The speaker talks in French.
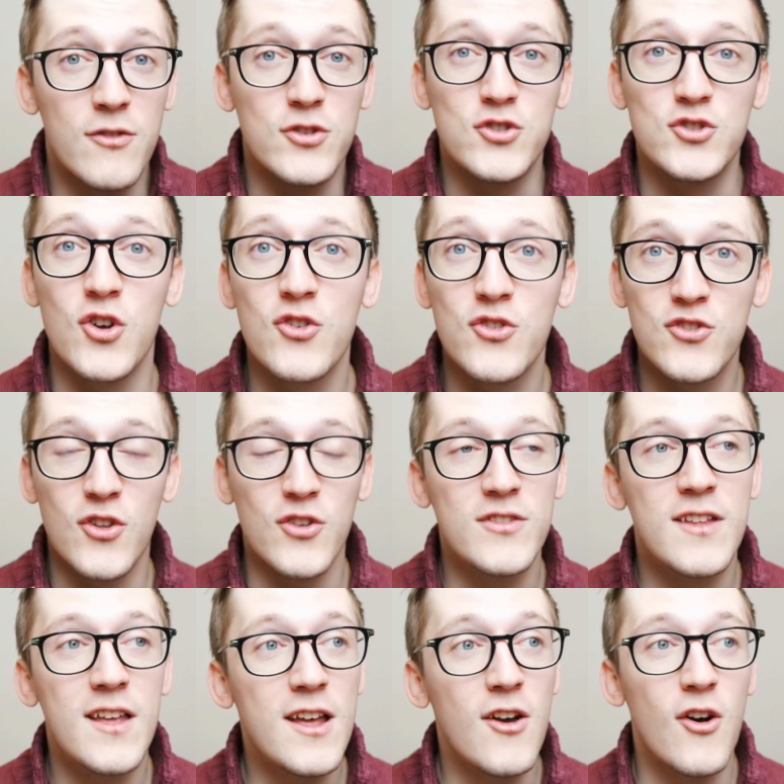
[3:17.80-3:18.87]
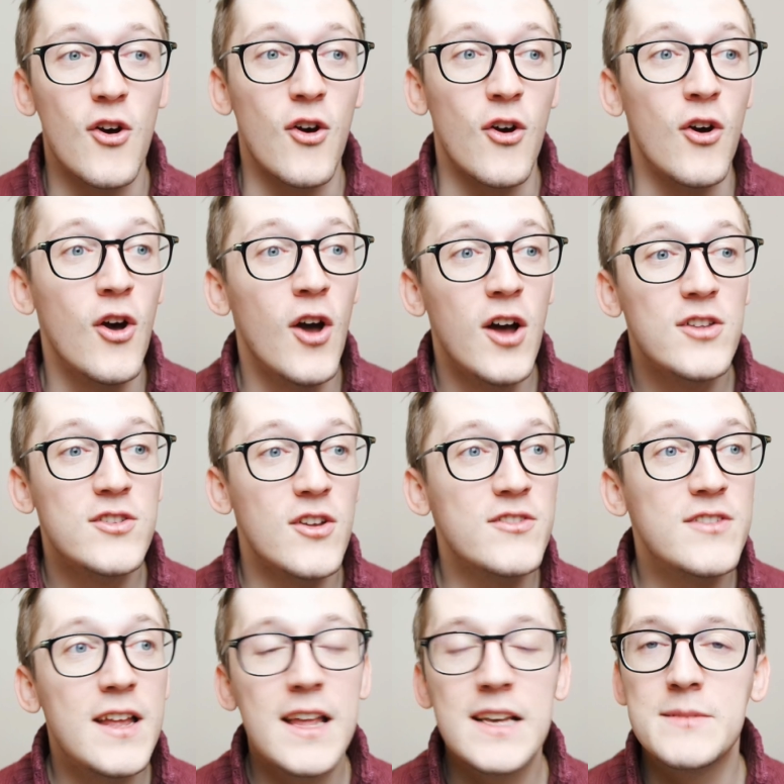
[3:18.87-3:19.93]
votre chance, euh,
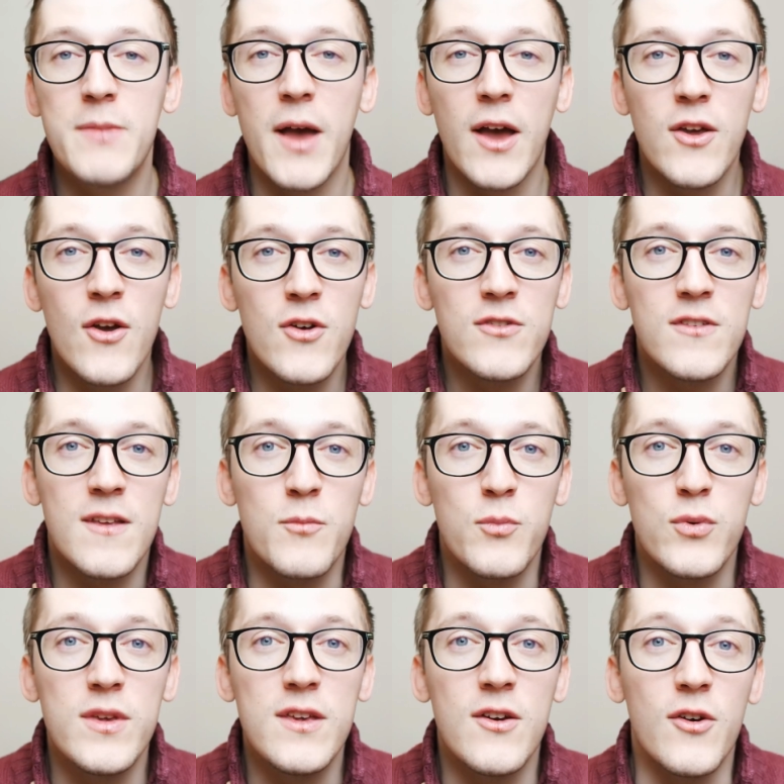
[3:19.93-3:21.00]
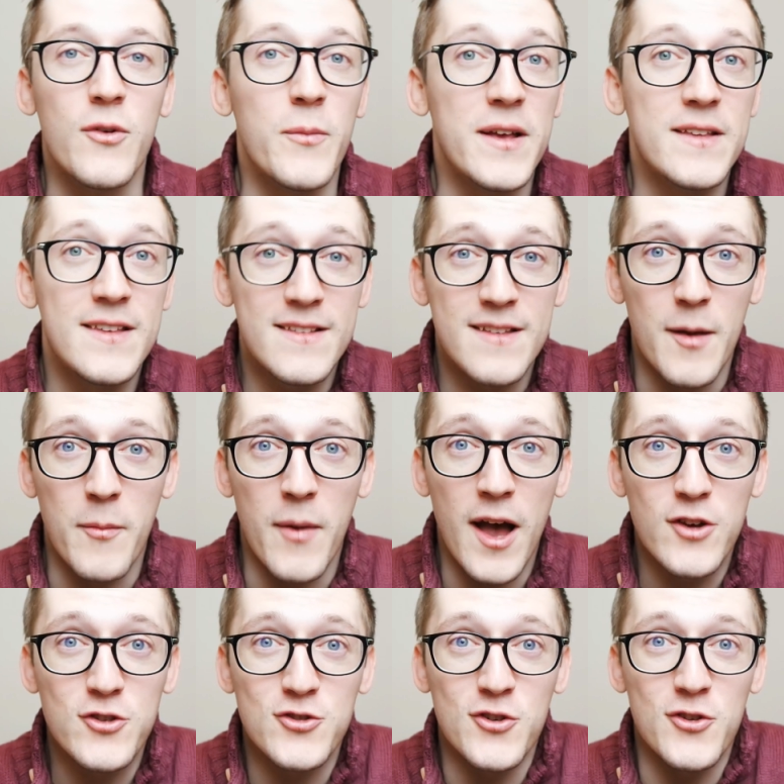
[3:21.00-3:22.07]
tenter, l'expérience, et puis euh, bah, si ça
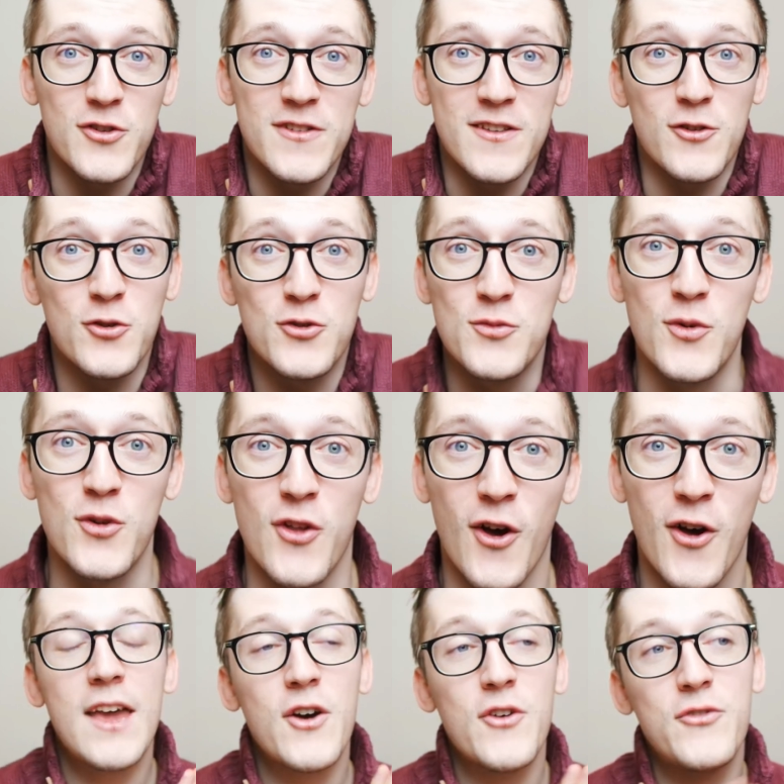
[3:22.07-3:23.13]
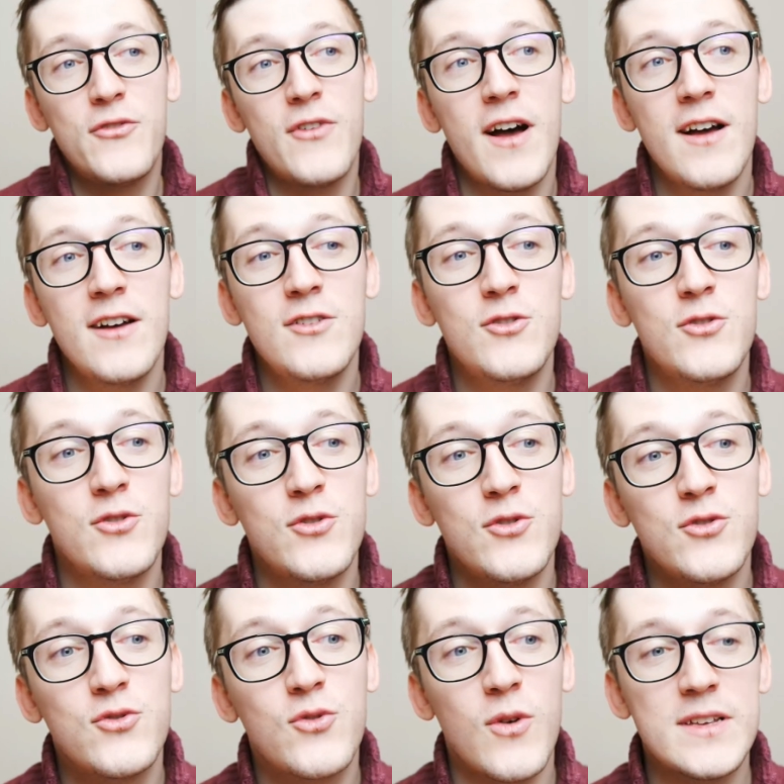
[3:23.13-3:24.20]
marche, euh, c'est que du bonheur. Et enfin,
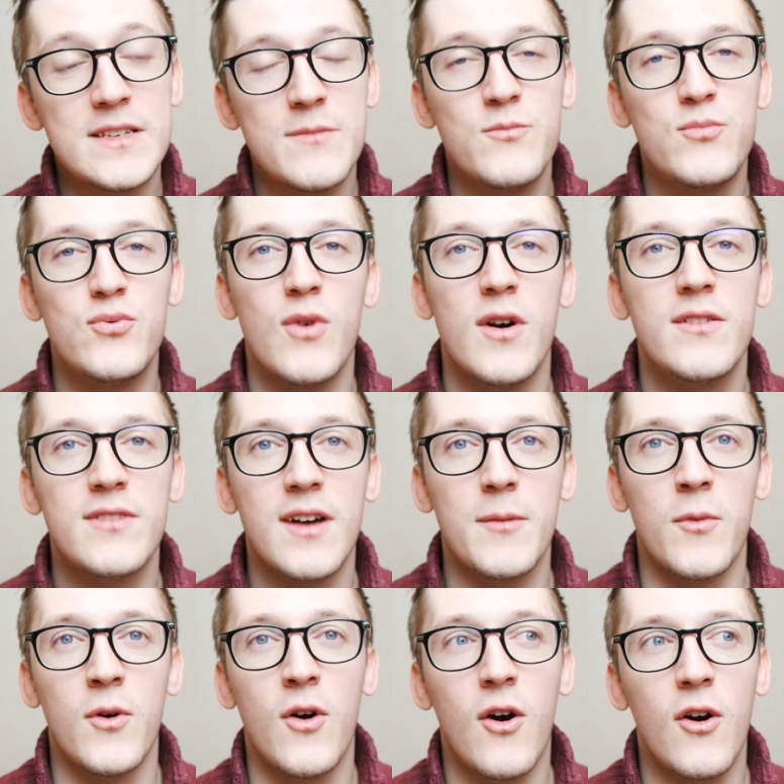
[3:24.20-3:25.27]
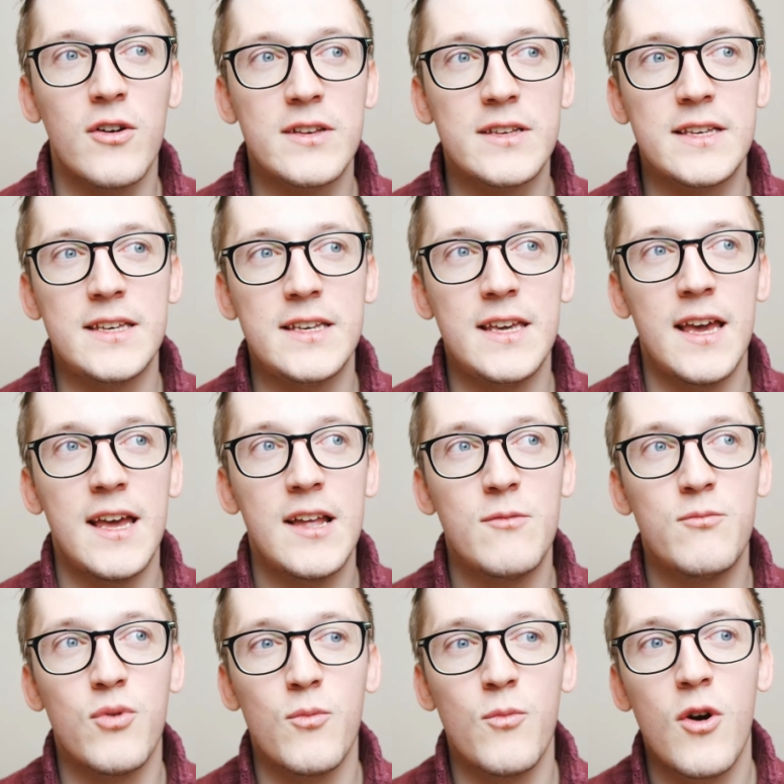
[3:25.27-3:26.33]
le troisième point vraiment, qui
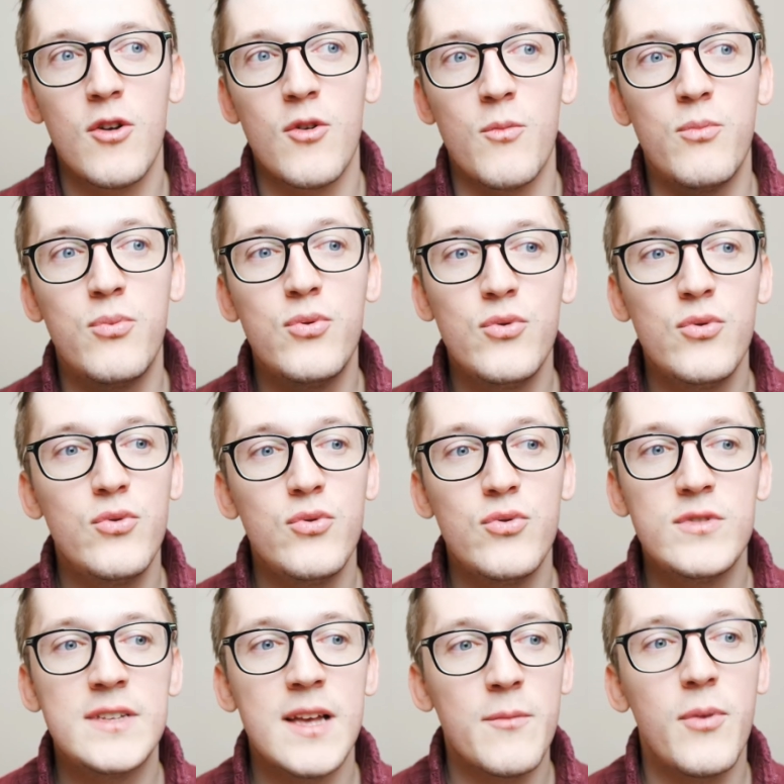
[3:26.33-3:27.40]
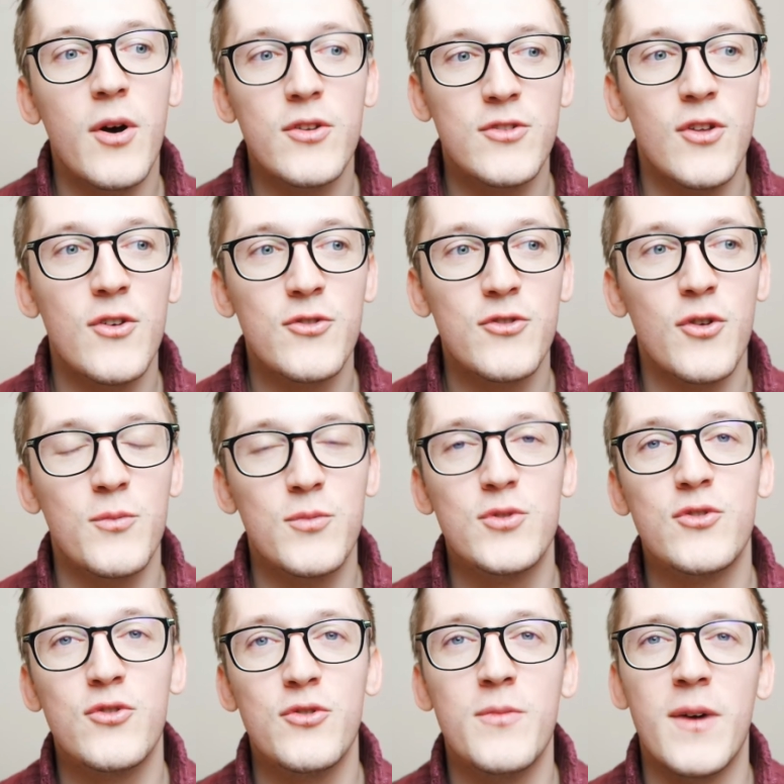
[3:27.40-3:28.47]
est pour moi le plus important sur
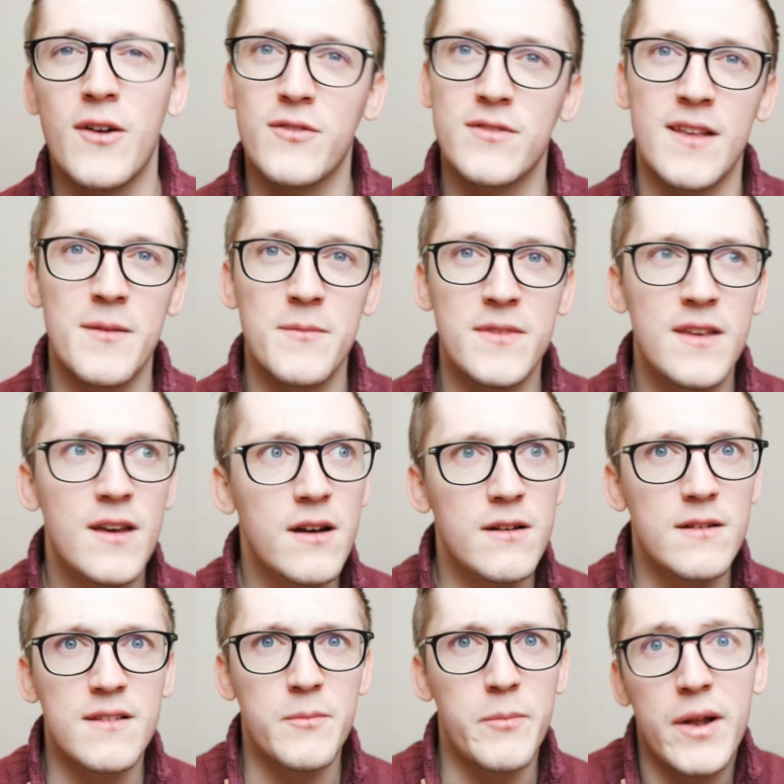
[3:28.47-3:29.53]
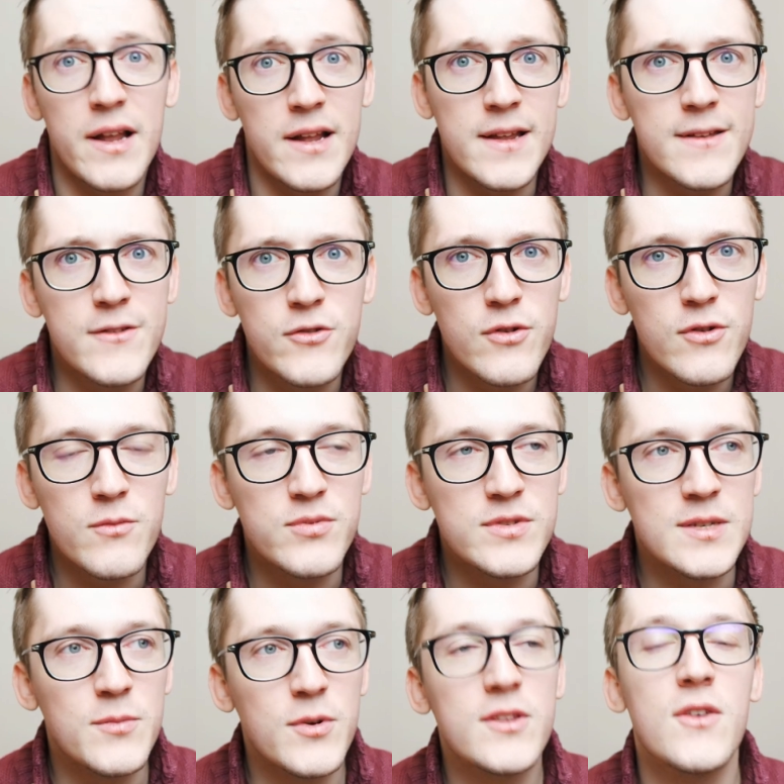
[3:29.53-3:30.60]
Booktube, alors vous allez me dire, c'est pas la lecture, le
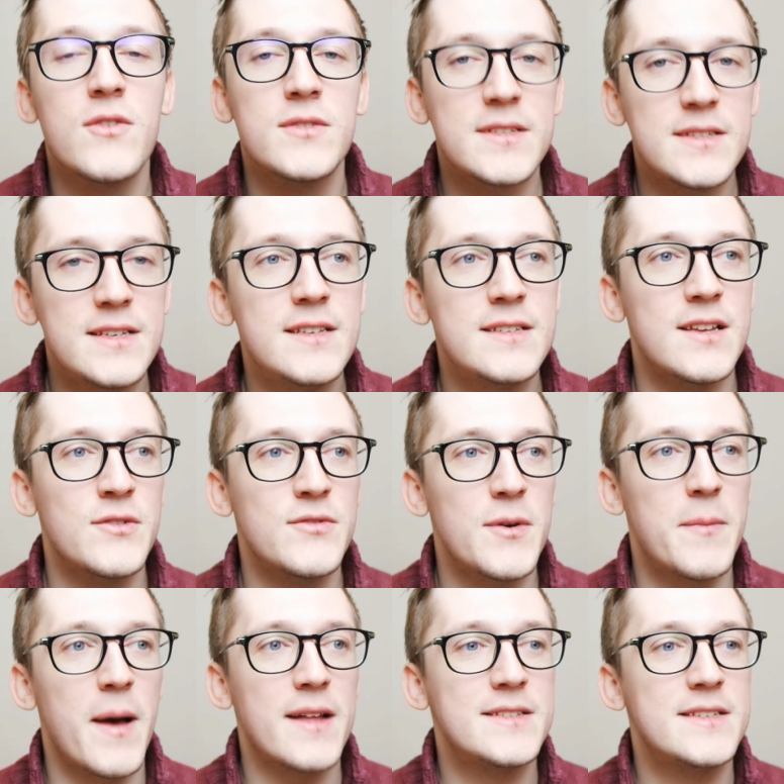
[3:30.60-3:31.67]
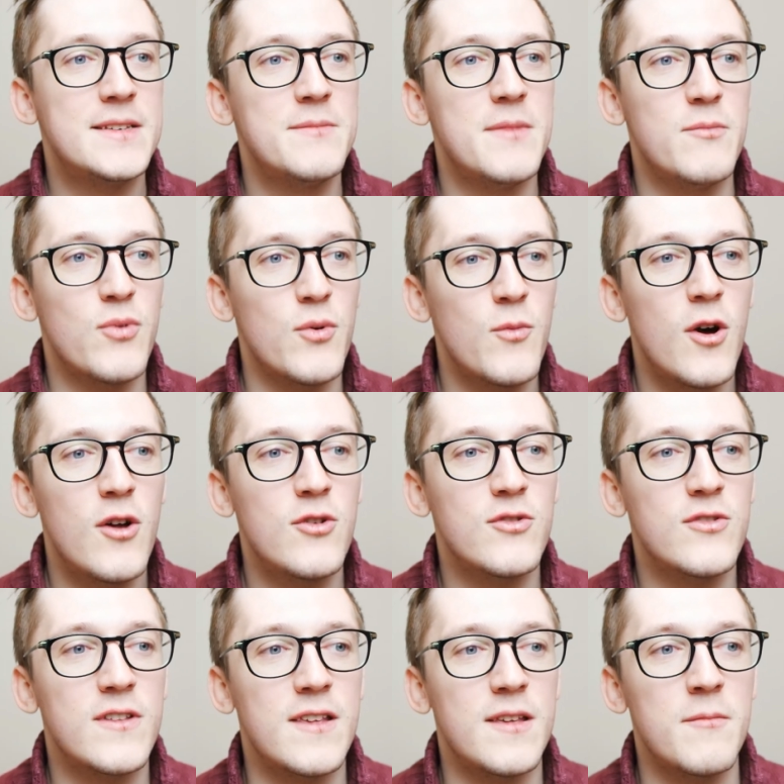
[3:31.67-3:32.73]
plus important, si ça en fait partie, mais pour moi,
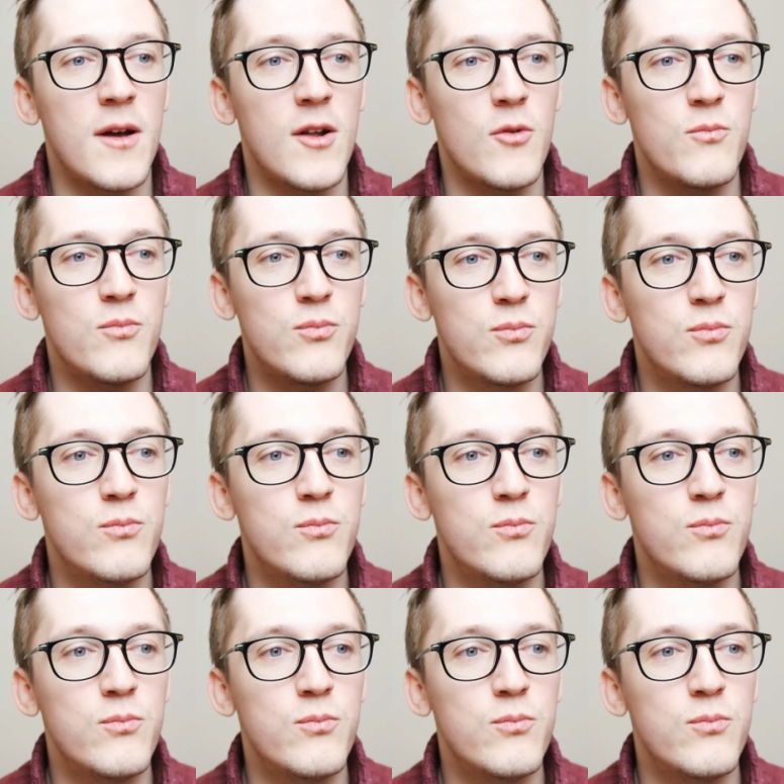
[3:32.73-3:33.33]
ce qui m'a le